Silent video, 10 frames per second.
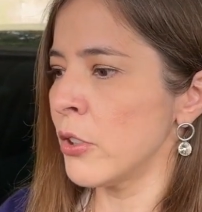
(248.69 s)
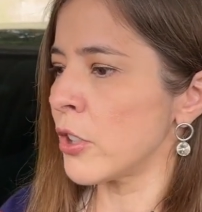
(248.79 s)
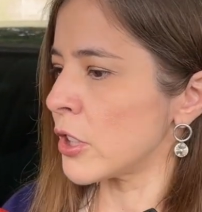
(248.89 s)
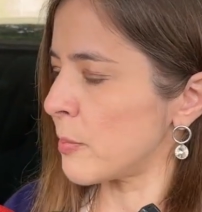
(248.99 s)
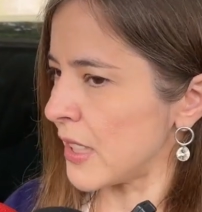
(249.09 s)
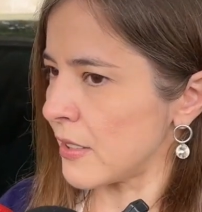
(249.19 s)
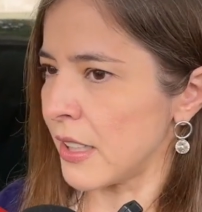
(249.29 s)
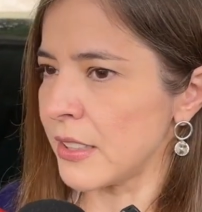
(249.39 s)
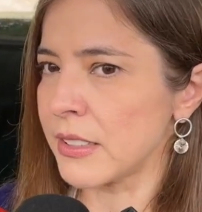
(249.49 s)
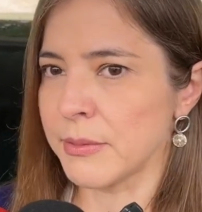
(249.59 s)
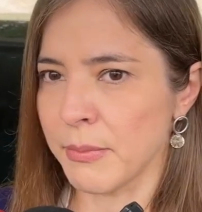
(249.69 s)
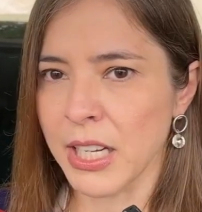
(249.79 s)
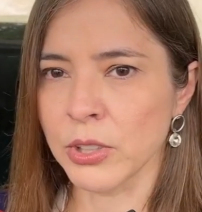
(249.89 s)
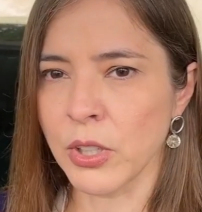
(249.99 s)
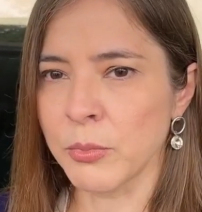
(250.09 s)
O nosso presidente,
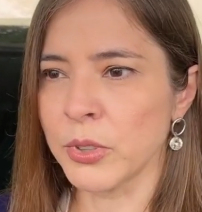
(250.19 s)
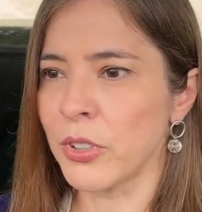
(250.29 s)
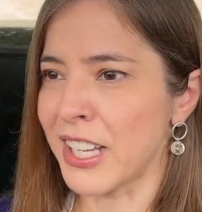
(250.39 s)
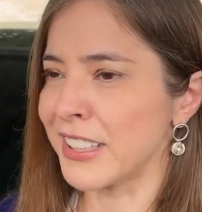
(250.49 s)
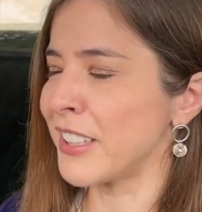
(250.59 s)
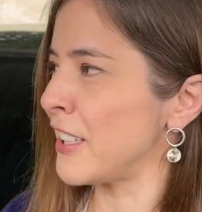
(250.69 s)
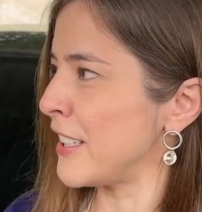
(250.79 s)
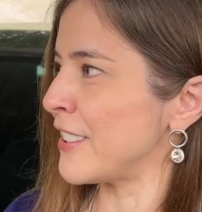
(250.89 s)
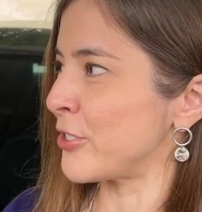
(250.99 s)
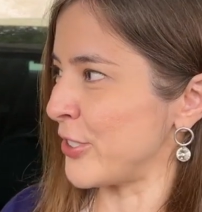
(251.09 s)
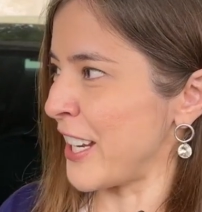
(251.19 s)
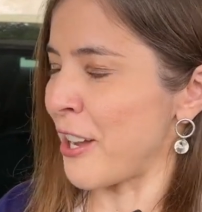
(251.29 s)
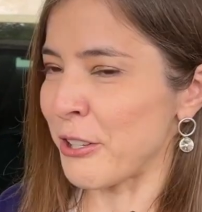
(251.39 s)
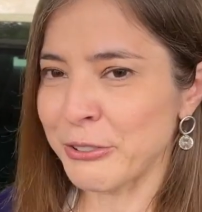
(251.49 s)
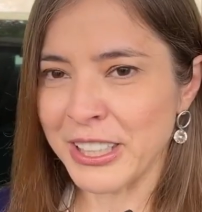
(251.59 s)
desembargador Raimundo Nonato, ele sonha
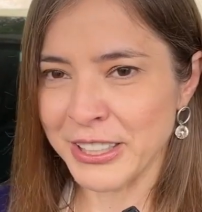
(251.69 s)
alto,